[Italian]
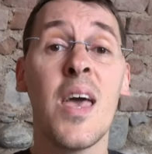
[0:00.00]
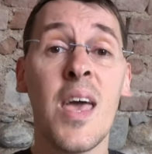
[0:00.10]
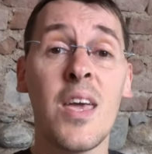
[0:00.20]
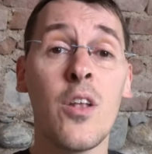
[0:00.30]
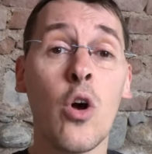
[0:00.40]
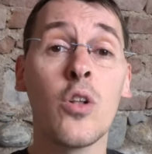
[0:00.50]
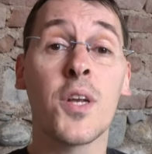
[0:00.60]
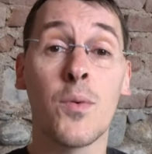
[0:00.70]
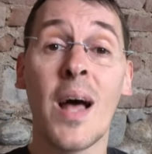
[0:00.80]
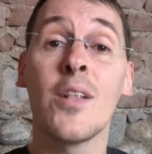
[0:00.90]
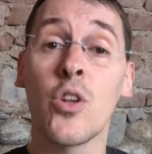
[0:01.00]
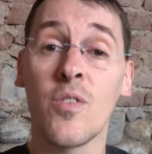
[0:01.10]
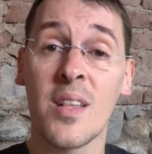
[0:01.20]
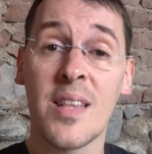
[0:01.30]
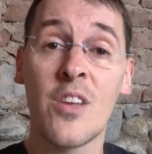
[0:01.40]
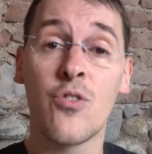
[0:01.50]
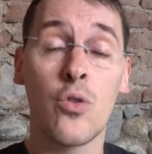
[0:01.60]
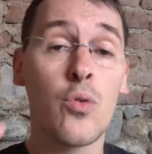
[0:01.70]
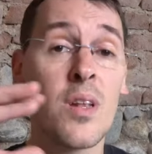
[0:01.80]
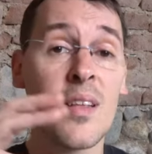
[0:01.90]
e inoltre un altro vantaggio
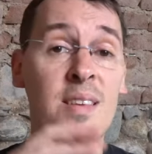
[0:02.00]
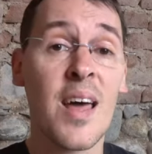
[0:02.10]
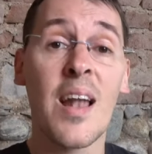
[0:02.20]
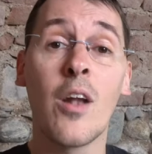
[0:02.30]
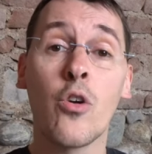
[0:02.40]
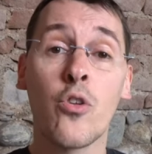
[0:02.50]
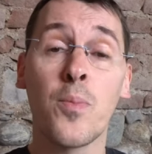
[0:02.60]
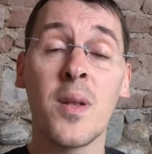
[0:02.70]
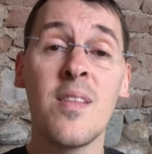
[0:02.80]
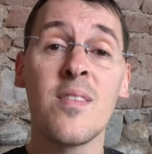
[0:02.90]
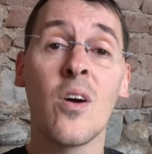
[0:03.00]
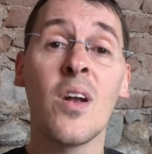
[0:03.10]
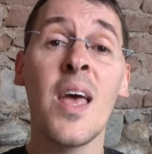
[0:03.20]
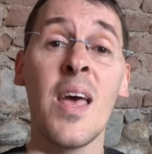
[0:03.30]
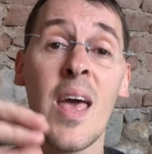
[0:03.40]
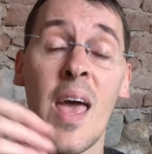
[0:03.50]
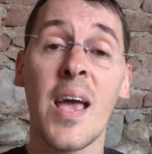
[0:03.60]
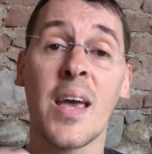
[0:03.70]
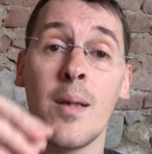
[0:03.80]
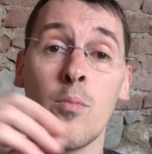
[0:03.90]
di utilizzare la loro spedizione
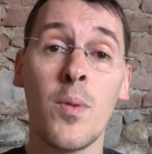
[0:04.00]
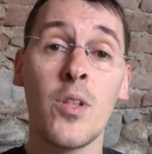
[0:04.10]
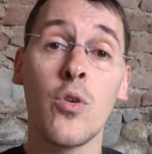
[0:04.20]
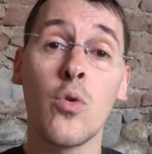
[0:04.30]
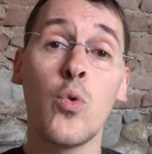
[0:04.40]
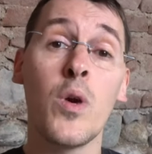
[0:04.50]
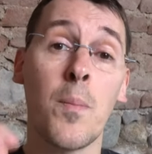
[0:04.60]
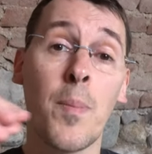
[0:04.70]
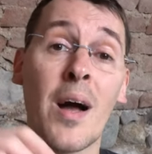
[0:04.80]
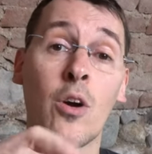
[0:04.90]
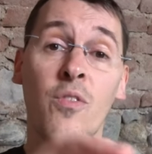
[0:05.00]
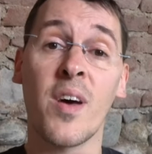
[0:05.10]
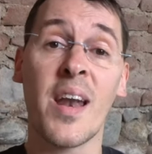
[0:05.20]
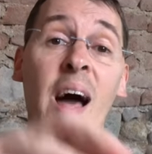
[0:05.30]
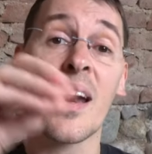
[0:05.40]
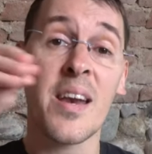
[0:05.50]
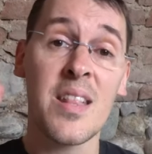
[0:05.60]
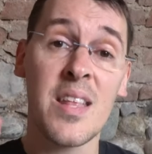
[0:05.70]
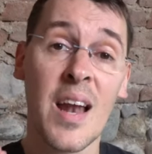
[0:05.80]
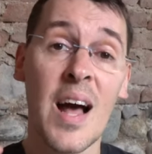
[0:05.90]
è che nel momento in cui il pacco verrà
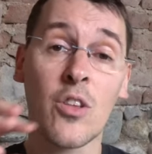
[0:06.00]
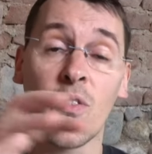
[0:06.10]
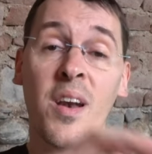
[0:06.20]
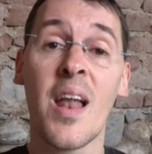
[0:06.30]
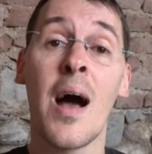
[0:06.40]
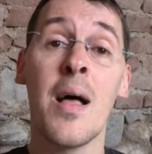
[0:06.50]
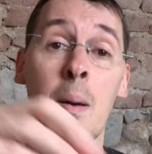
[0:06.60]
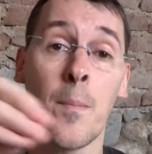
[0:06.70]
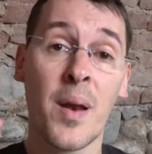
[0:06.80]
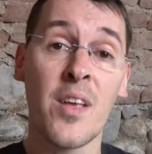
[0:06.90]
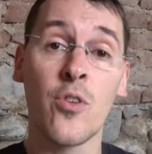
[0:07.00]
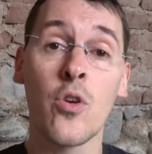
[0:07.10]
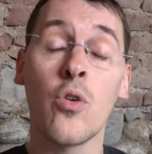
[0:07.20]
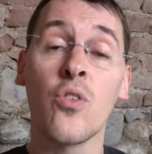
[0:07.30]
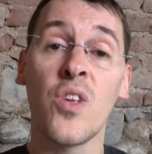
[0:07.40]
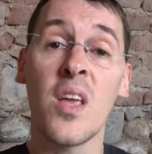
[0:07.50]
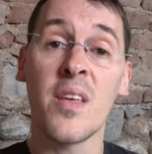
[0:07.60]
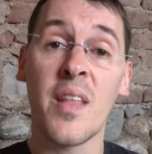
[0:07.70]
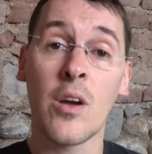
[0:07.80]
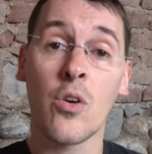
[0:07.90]
ritirato, verrà preso in consegna
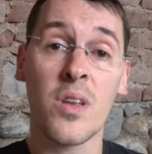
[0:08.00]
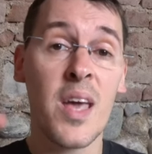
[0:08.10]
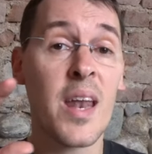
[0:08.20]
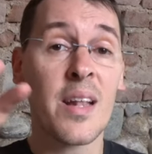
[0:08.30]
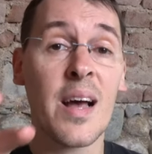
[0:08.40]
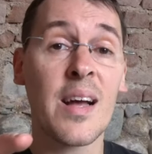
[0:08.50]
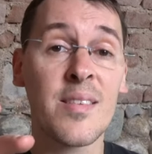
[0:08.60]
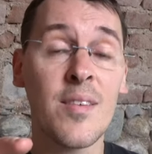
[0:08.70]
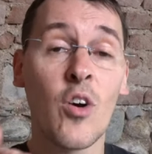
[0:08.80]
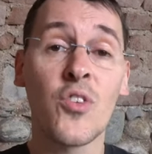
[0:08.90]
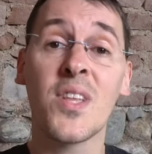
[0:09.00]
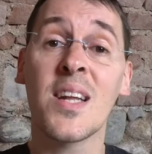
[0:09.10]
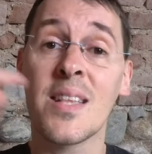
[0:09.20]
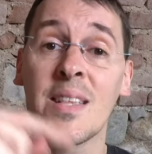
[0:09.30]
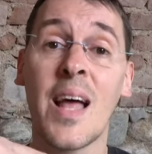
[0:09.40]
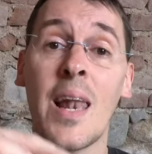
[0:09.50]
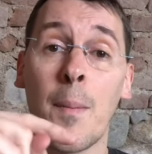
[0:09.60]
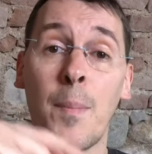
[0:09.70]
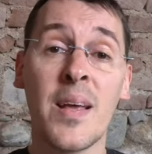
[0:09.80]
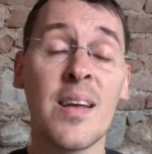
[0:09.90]
dal corriere da casa vostra,
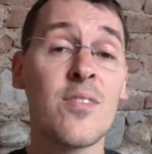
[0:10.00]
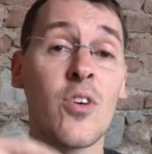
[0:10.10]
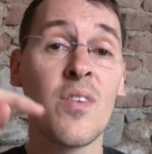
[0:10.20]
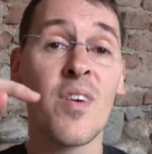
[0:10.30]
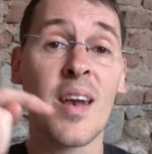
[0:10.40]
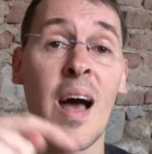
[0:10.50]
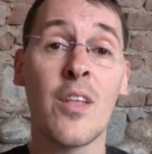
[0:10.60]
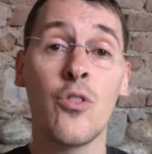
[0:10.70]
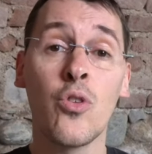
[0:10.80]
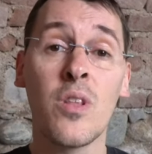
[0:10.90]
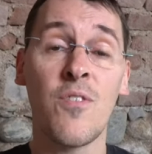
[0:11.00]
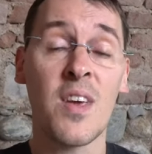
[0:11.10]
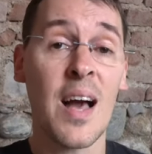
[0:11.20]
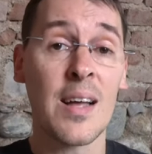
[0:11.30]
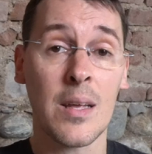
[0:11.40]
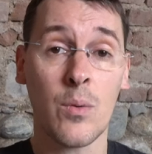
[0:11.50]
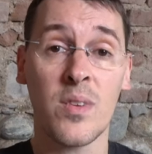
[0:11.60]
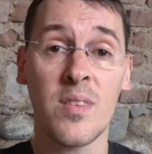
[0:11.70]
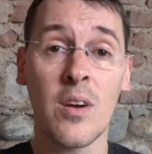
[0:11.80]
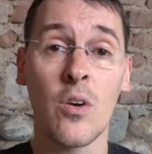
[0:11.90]
dall'applicazione verrà notificata
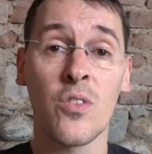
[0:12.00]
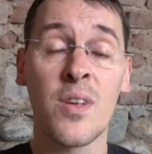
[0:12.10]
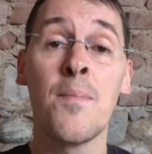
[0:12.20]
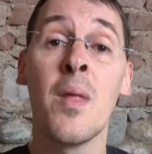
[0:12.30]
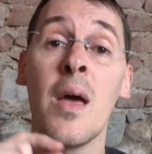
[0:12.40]
questa cosa